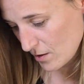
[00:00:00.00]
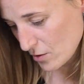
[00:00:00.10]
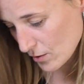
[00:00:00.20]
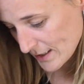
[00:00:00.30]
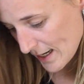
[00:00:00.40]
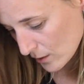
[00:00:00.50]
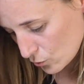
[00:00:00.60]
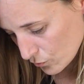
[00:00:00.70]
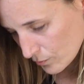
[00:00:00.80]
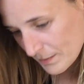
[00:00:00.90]
dans le
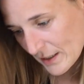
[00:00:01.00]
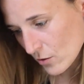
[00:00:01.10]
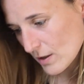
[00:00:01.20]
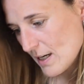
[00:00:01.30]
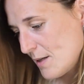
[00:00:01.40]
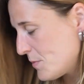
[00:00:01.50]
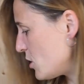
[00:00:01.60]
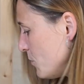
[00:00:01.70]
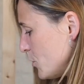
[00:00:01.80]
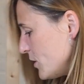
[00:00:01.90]
carton. Mais non, là il me
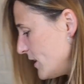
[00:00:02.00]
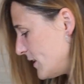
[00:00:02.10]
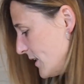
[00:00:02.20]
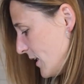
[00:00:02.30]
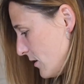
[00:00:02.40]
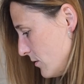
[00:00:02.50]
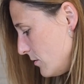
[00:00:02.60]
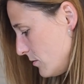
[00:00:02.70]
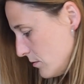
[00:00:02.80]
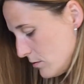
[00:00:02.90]
semble que c'était
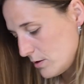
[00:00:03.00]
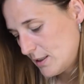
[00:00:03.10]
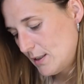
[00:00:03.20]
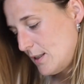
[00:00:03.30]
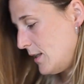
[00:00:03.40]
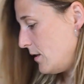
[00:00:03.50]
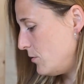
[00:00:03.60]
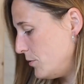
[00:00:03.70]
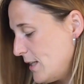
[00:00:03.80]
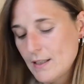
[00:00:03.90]
euh, c'était
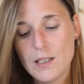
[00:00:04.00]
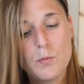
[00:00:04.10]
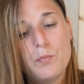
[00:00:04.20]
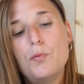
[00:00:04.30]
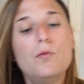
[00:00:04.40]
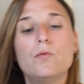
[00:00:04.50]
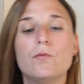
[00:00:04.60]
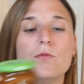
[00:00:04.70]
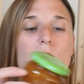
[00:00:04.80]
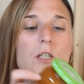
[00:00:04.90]
le dernier pot.
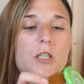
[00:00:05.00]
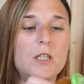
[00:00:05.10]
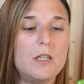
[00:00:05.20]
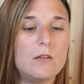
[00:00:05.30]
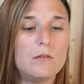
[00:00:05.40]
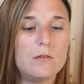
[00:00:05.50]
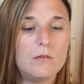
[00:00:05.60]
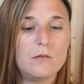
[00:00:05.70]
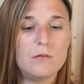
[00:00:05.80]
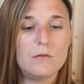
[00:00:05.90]
Donc voilà, j'ai...
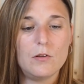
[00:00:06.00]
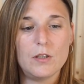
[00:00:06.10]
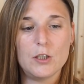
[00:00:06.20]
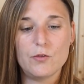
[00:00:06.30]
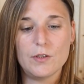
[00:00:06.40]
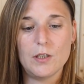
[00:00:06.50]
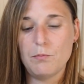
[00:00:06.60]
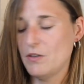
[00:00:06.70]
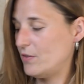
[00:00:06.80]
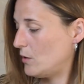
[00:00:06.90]
Euh, attendez, je vais essayer de ne
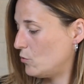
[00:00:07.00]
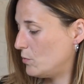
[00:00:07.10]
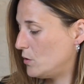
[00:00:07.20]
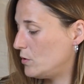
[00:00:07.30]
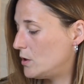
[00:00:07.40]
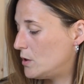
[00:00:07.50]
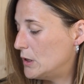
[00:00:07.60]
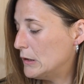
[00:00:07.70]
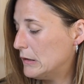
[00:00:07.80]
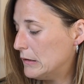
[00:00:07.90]
pas faire tomber tout ça.